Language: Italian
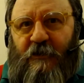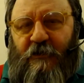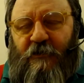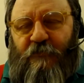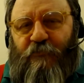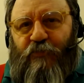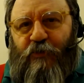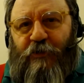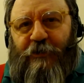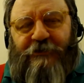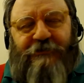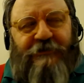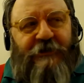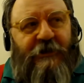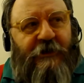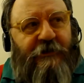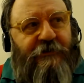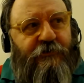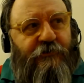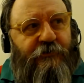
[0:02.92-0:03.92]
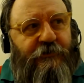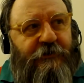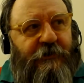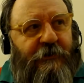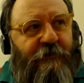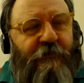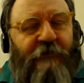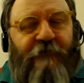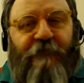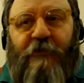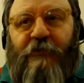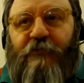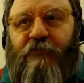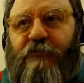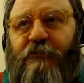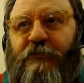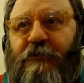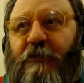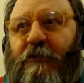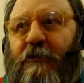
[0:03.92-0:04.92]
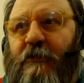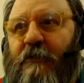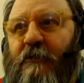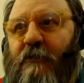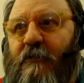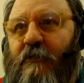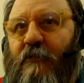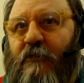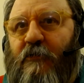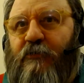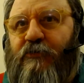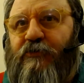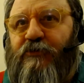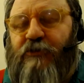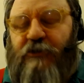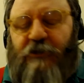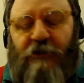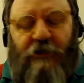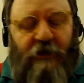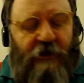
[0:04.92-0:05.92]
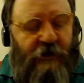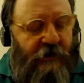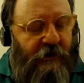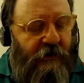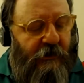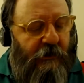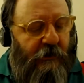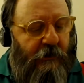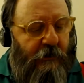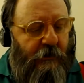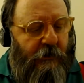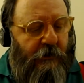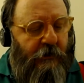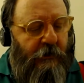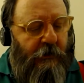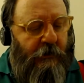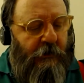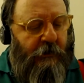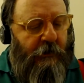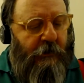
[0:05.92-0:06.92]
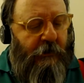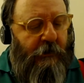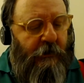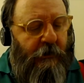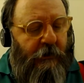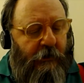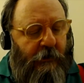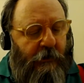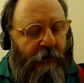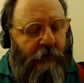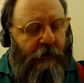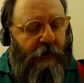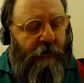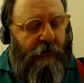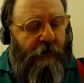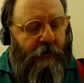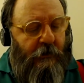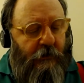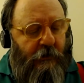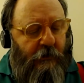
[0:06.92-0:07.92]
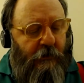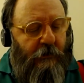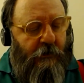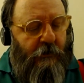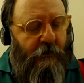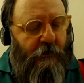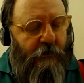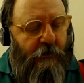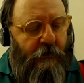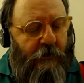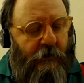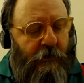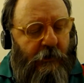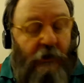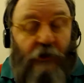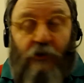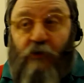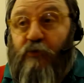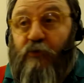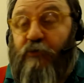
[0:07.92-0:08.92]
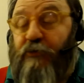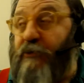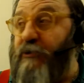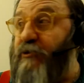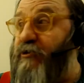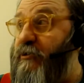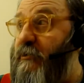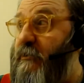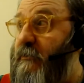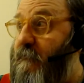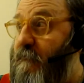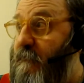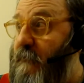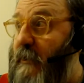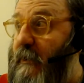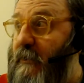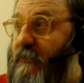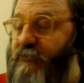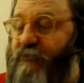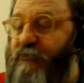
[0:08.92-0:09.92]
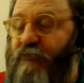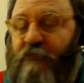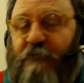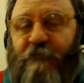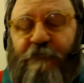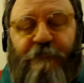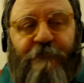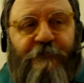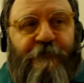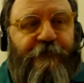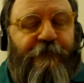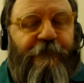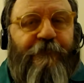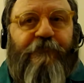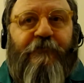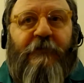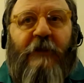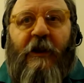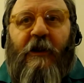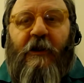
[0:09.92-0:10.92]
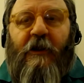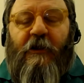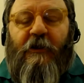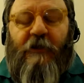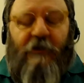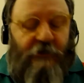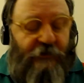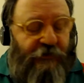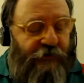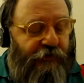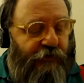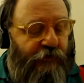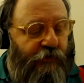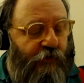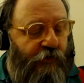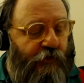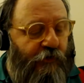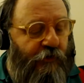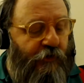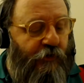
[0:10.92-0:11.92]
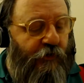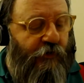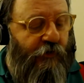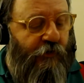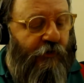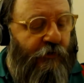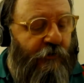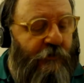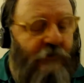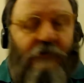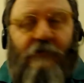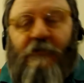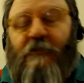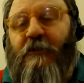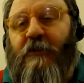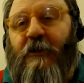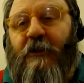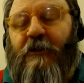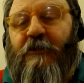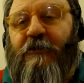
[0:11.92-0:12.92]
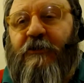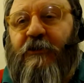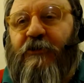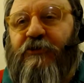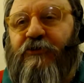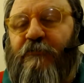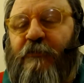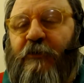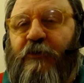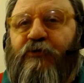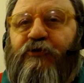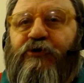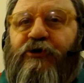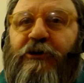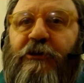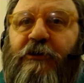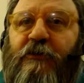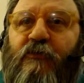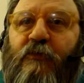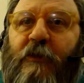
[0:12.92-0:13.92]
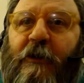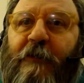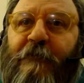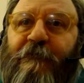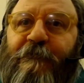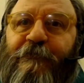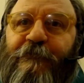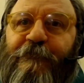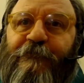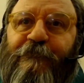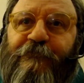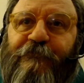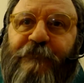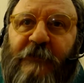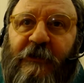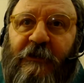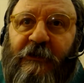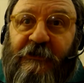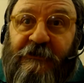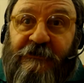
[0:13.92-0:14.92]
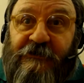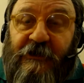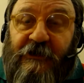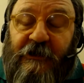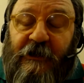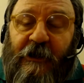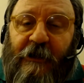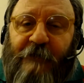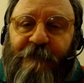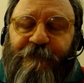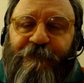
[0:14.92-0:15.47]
Buonasera a tutti, benvenuti. Oggi è l'11 eh, maggio, sono le 10 meno 5 di sera.